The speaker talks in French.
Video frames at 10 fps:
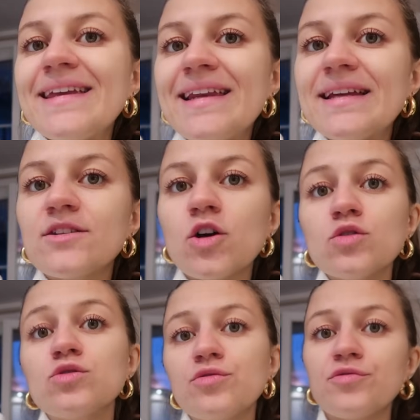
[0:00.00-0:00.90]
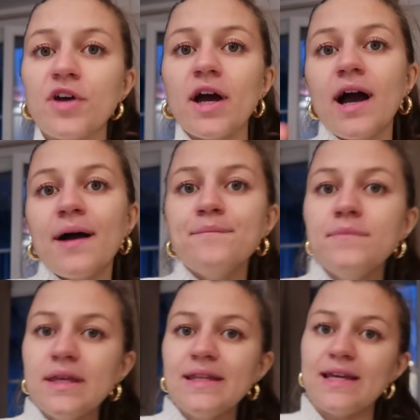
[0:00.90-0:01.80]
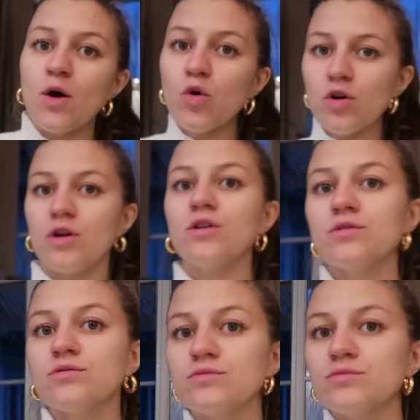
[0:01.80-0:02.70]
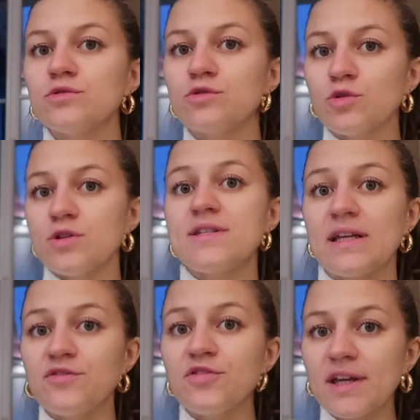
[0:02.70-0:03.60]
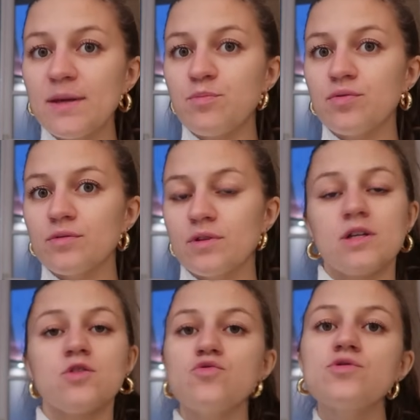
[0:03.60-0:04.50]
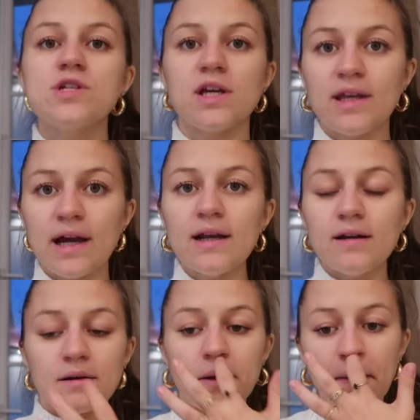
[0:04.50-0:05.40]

Il est temps de vous faire un mini haul de cette fripe qui est juste géniale.